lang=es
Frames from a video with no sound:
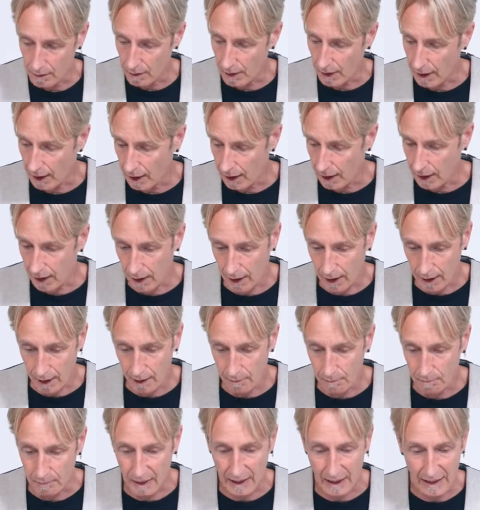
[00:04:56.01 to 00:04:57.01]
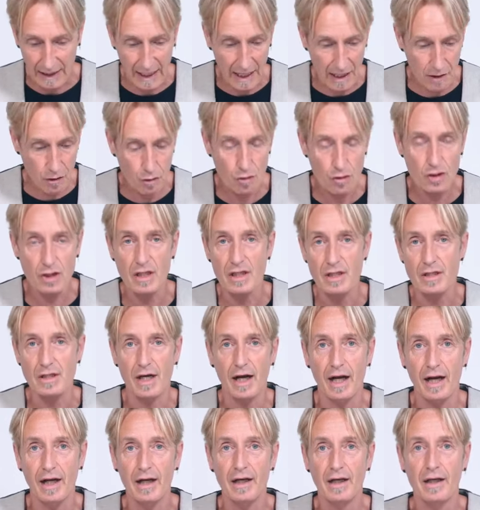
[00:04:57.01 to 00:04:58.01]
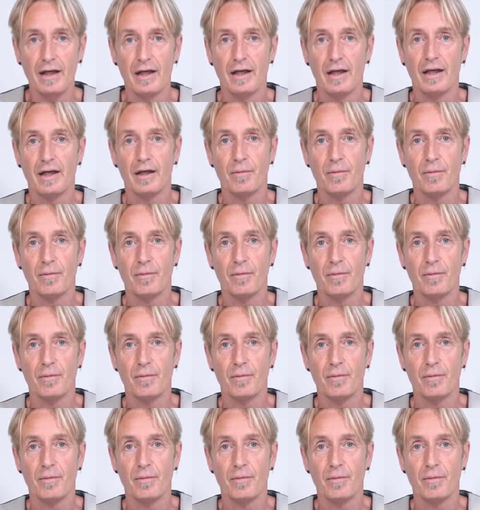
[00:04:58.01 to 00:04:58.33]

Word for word: eh, pedazos de sal,